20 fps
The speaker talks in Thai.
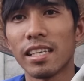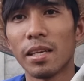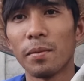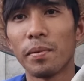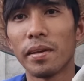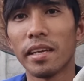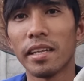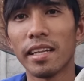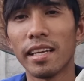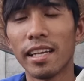
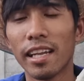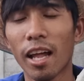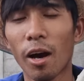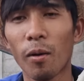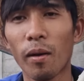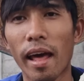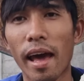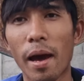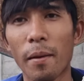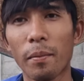EP นี้เรา
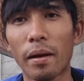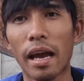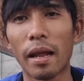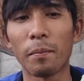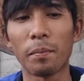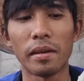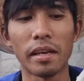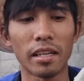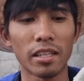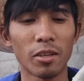ลากัน
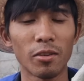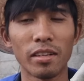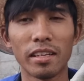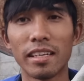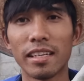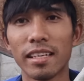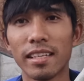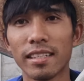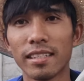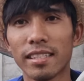เพียงเท่า
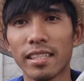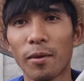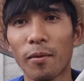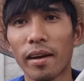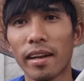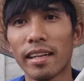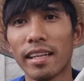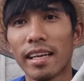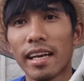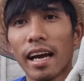นี้ สวั
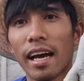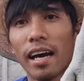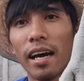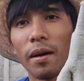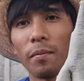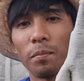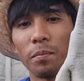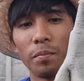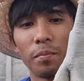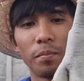สดีครับ